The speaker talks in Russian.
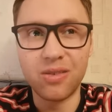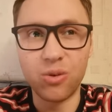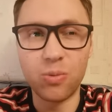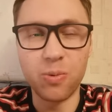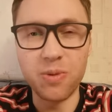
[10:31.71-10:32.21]

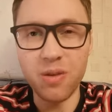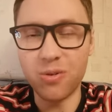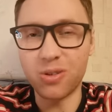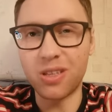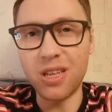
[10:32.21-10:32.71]
Ну, мне
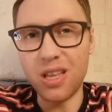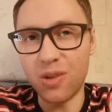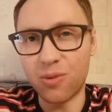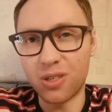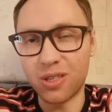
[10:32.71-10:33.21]
просто не
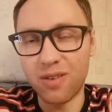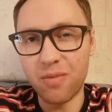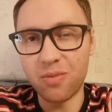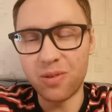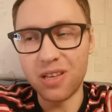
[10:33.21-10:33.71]
терпится с
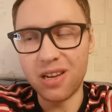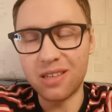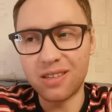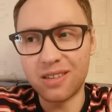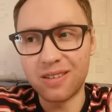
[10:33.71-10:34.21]
вами
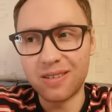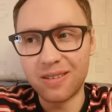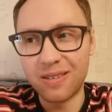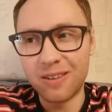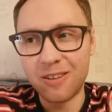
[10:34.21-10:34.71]
поделиться.
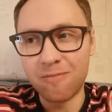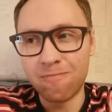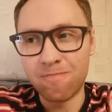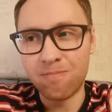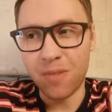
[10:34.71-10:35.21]

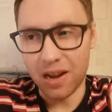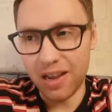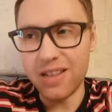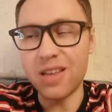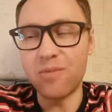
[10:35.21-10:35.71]

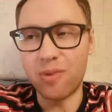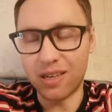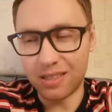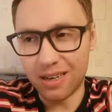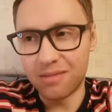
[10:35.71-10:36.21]
Олег
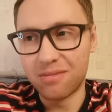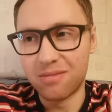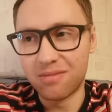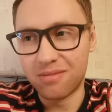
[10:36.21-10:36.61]
Дерипаска.